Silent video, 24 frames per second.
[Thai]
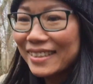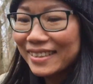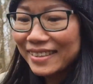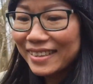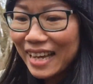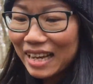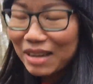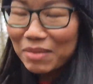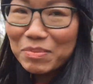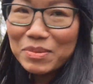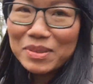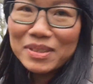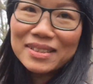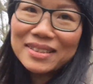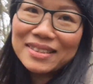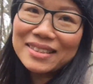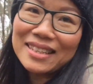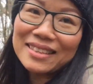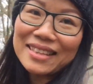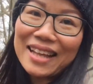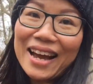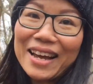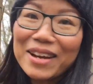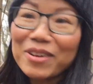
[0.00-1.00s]
ตามส
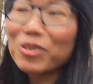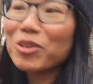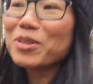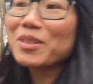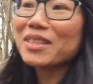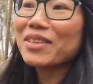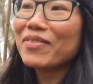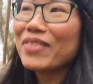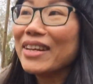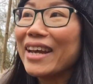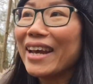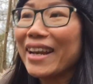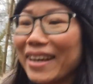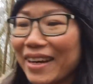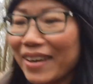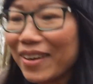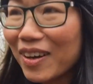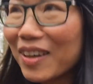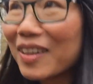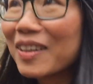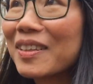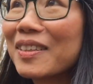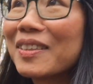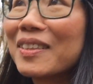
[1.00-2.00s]
ไตล์คนสวีเดน
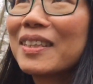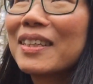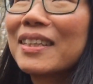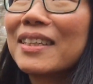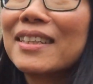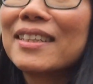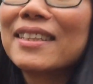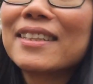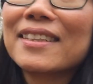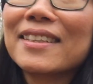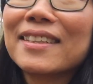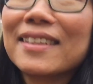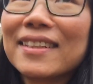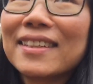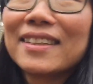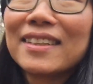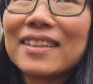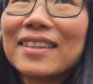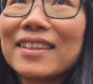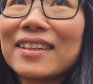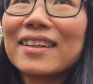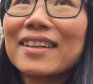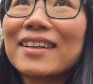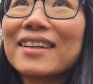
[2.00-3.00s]
เนาะ
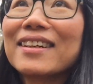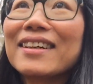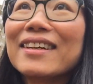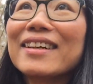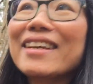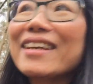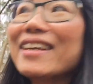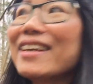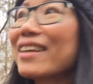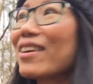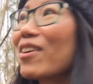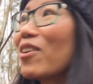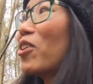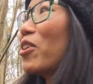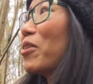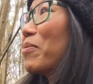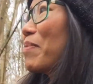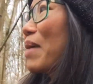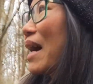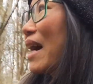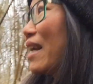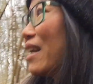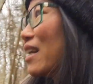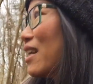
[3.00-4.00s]
เฮ้ย ขอน
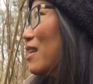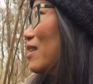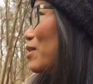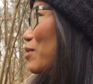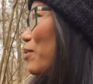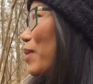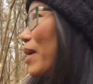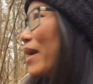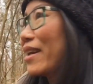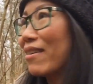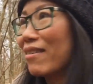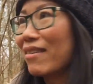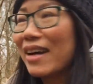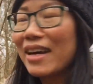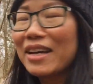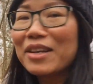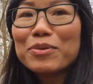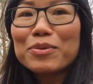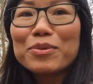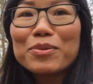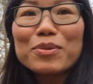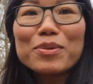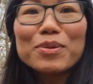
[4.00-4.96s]
ไม้นี้สวย เดี๋ยวให้ดู